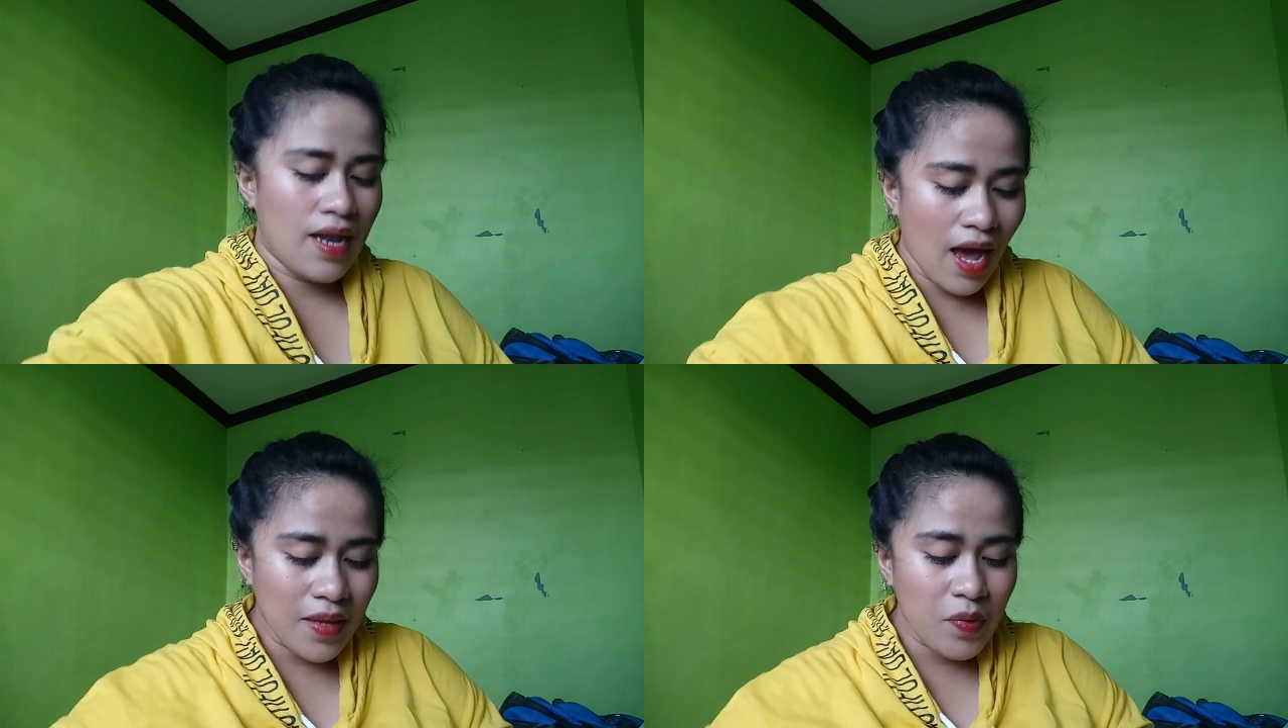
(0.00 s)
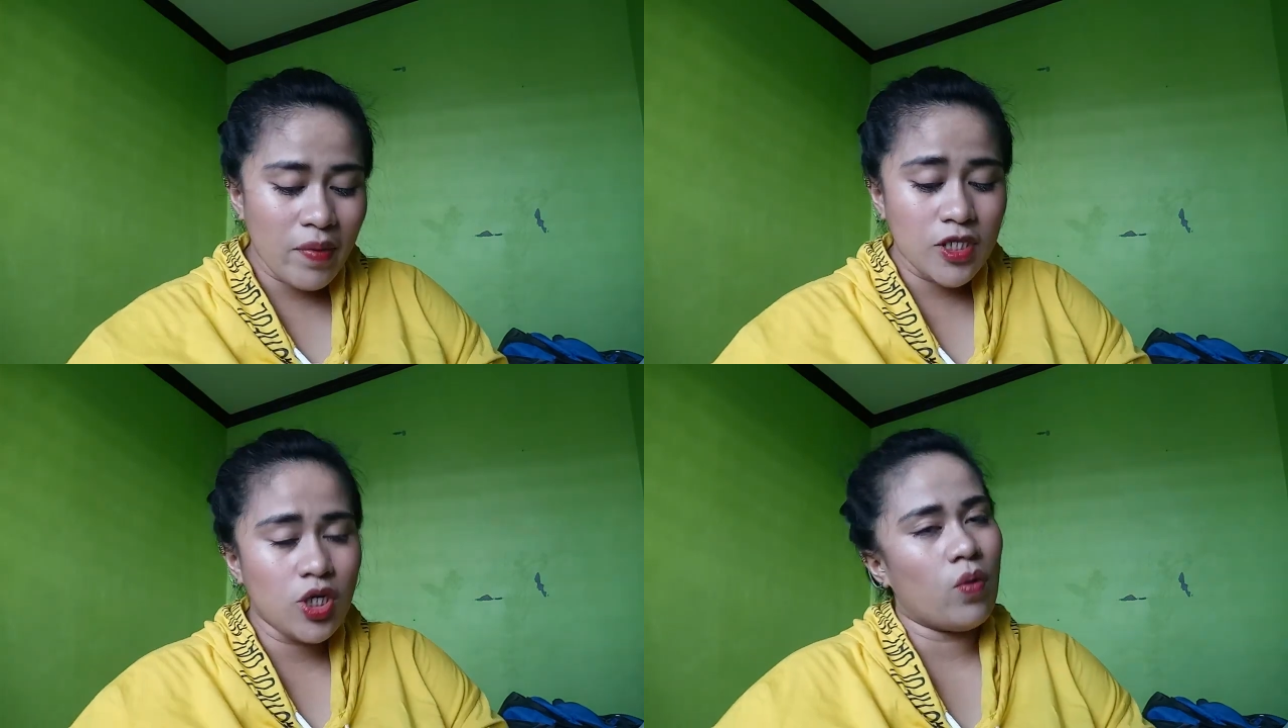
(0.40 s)
Lahat
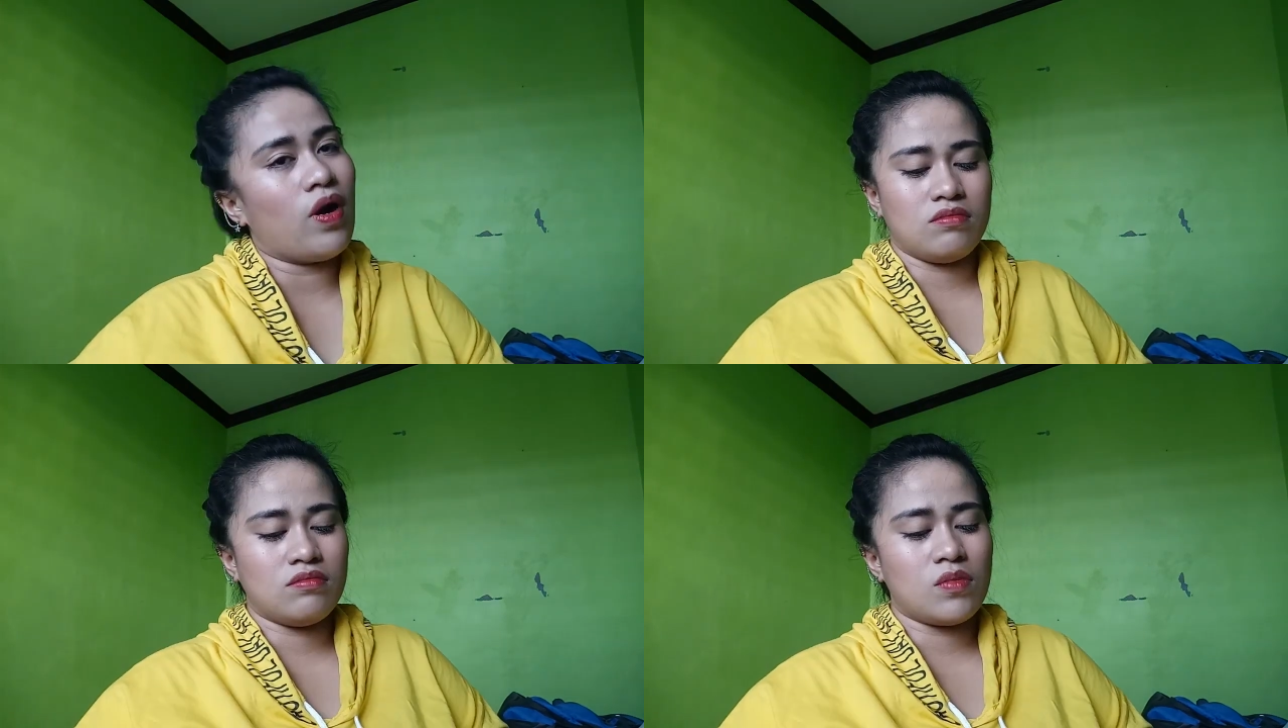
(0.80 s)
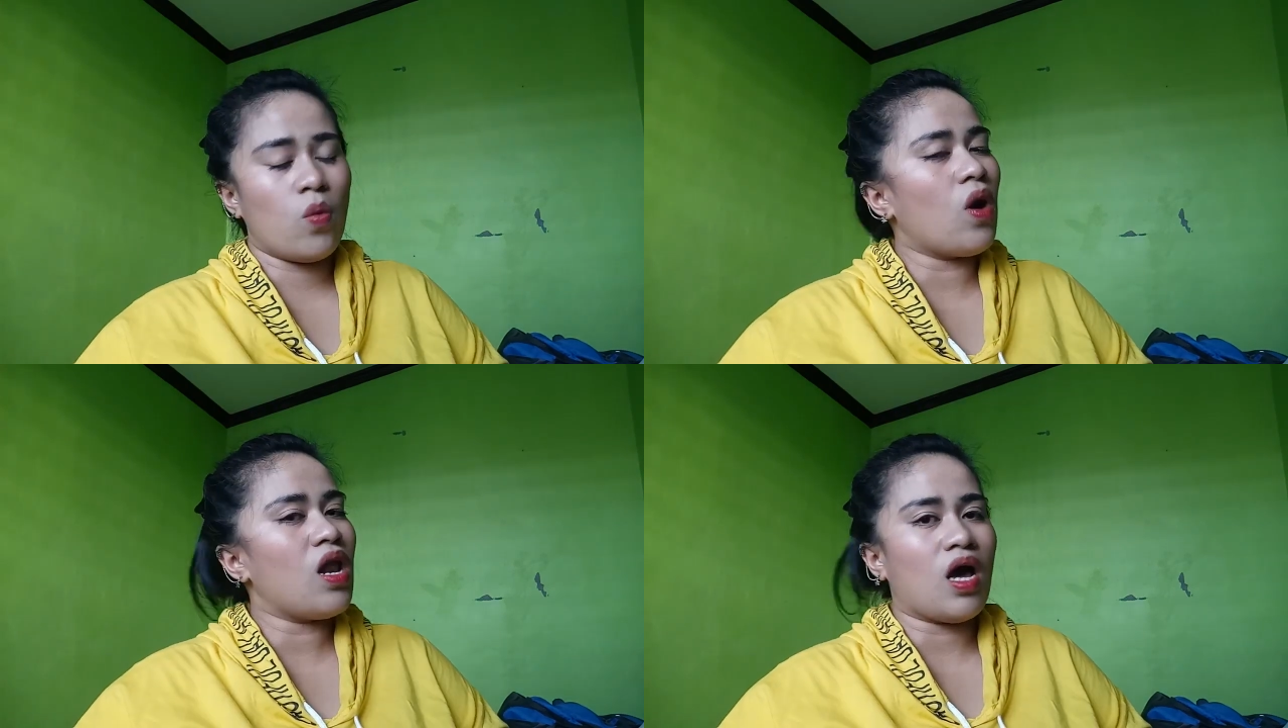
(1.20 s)
po may jowa.
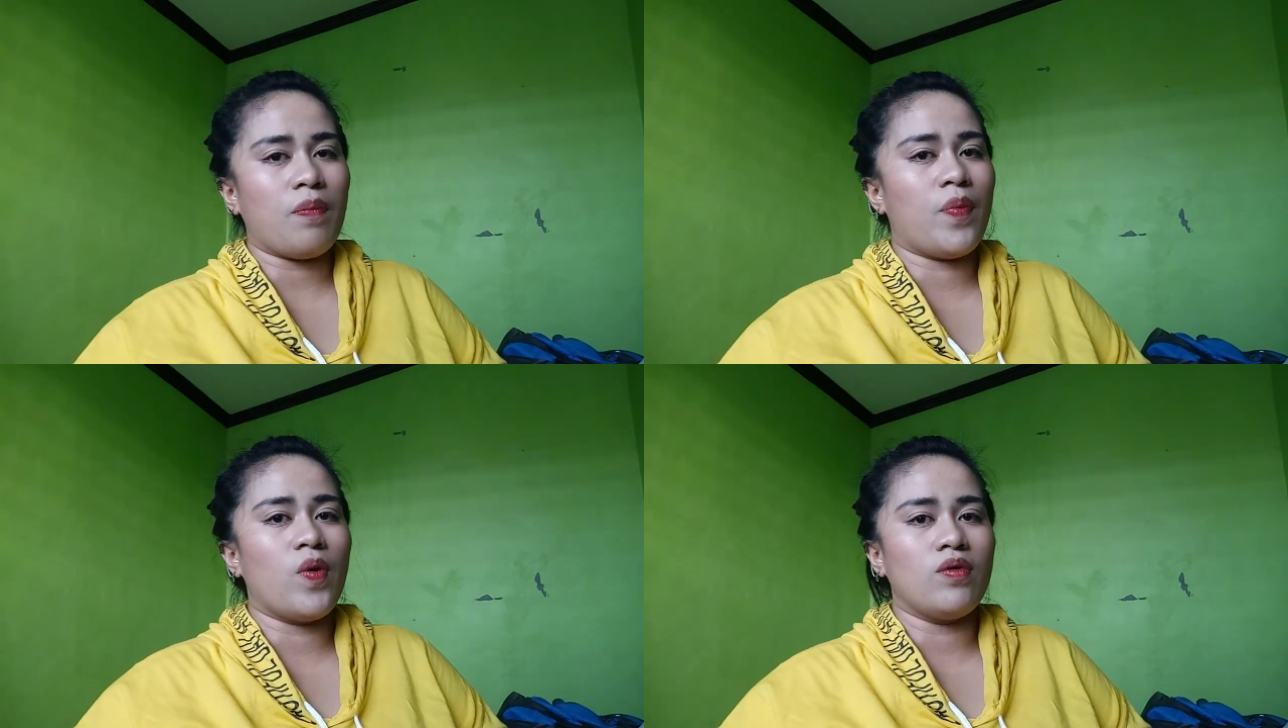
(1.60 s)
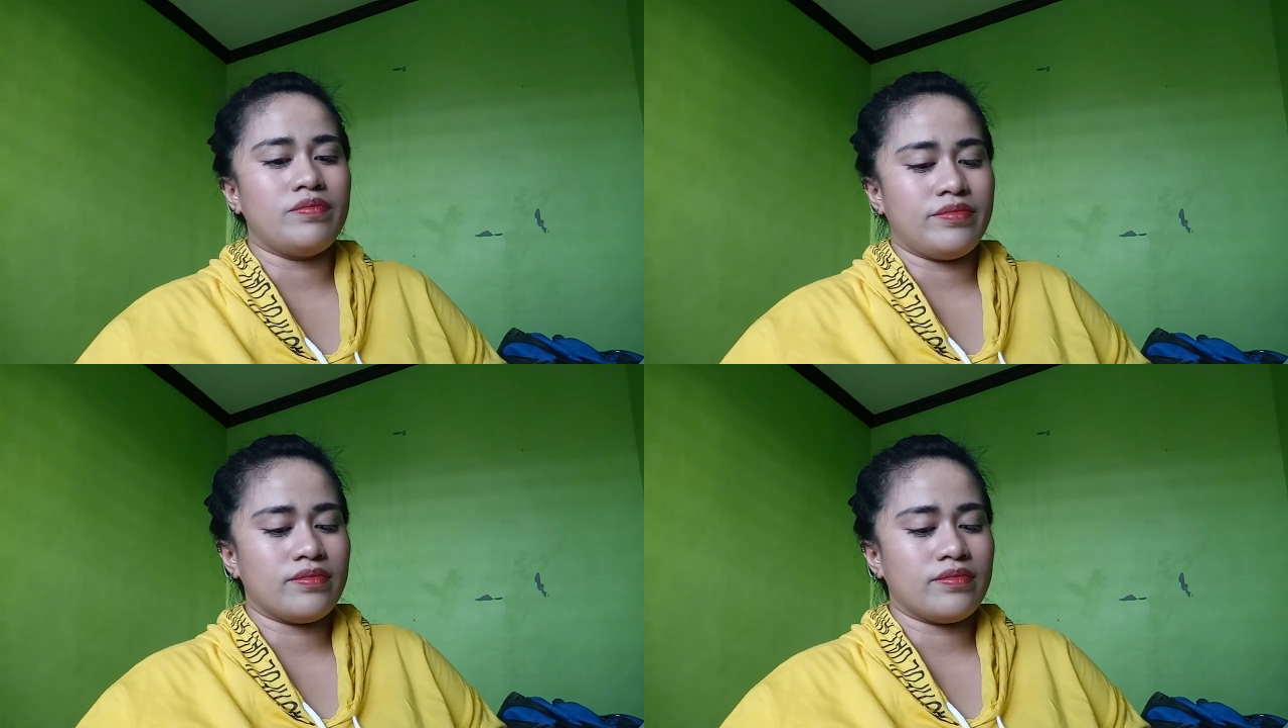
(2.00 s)
Wala po.